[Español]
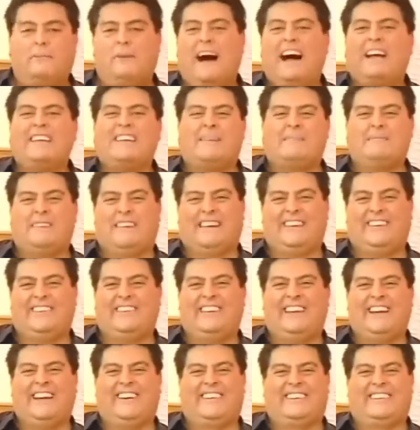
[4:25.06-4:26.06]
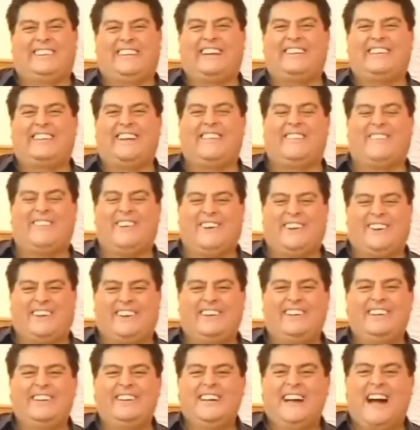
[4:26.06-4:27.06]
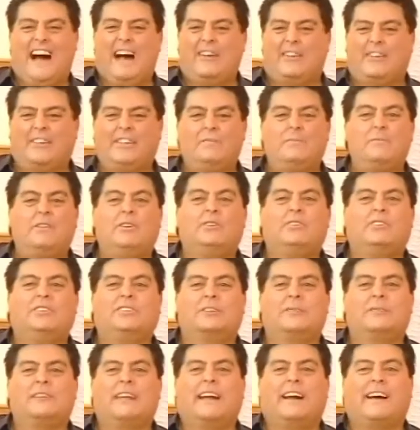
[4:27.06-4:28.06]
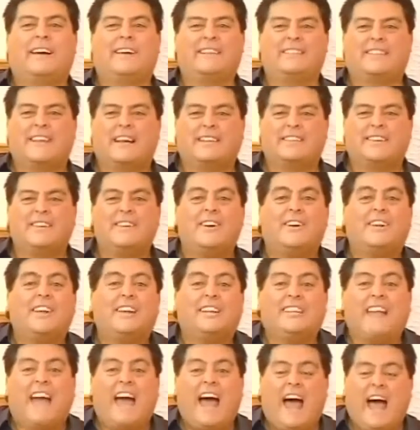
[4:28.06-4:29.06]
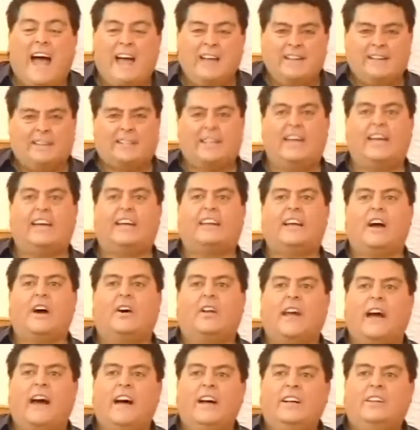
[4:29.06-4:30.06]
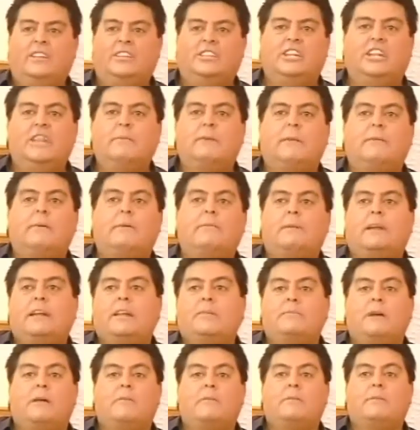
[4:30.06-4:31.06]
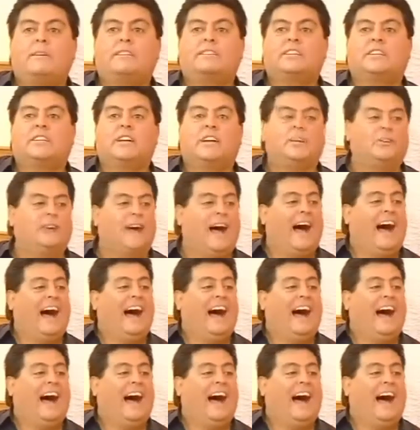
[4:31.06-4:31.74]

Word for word: Vaya, mi querubín, a cortar una flor. A los 10 minutos somos la cabeza, señorita, ¿qué quería ahora? ¿Tiene papel para limpiarme el macetero?